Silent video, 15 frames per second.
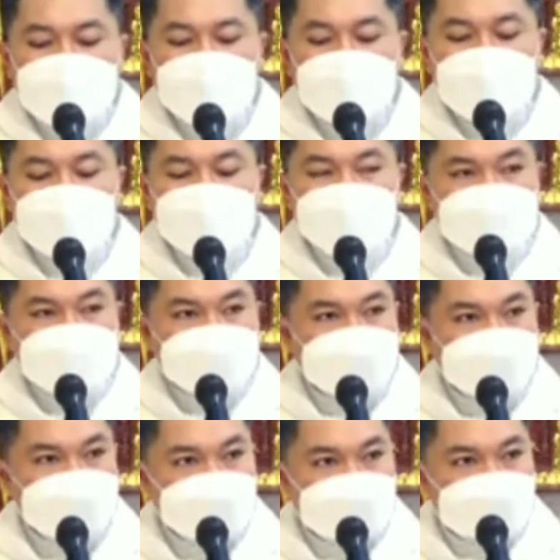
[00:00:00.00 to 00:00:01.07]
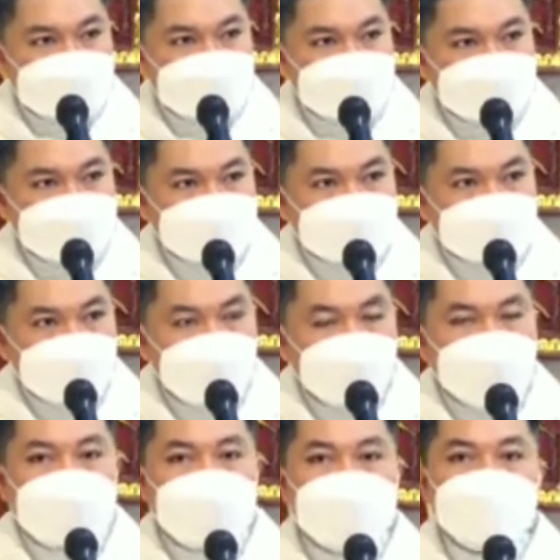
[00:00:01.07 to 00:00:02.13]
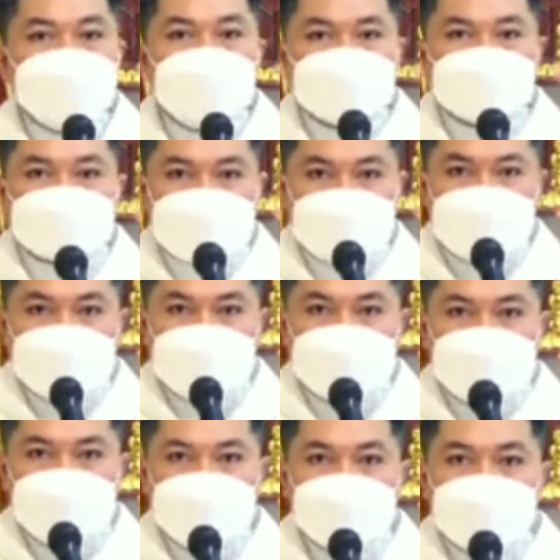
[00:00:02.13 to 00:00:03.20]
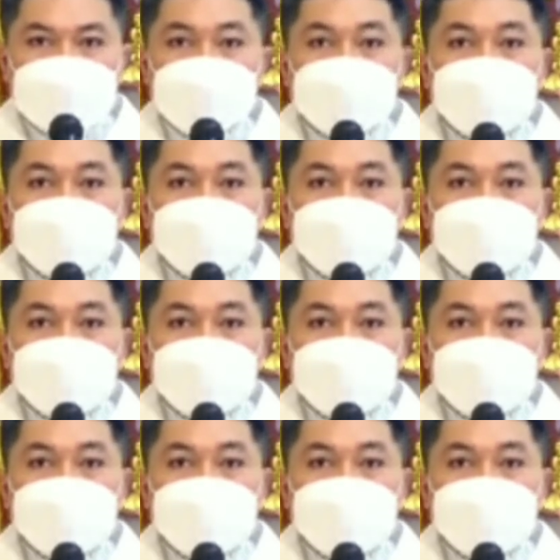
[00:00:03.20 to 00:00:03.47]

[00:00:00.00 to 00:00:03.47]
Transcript: ang binhi o ang butil o